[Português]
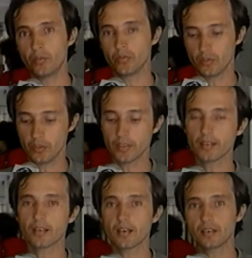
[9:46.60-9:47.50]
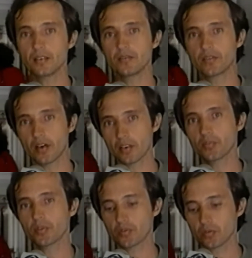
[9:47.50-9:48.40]
pessoas morrem por
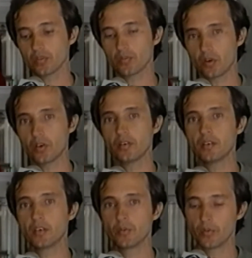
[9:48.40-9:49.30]
falta de atendimento especial.